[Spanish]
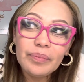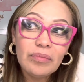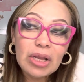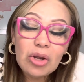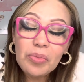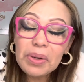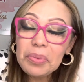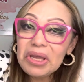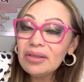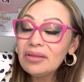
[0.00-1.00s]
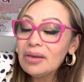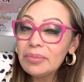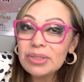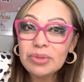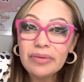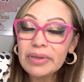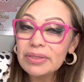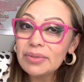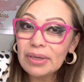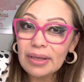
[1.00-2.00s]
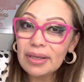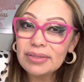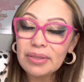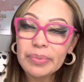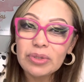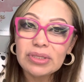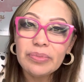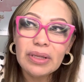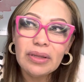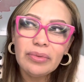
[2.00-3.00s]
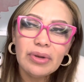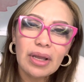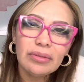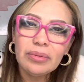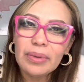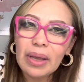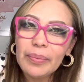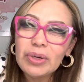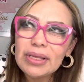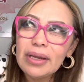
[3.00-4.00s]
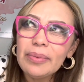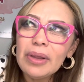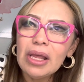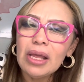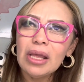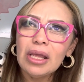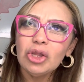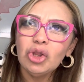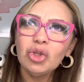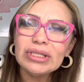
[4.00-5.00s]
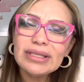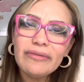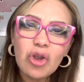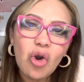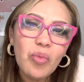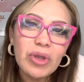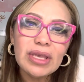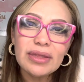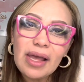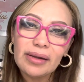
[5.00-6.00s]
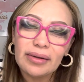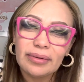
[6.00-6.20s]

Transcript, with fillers: El hombre puede tener a mis universos en la casa, pero siempre anda buscando más porque no saben cómo llenar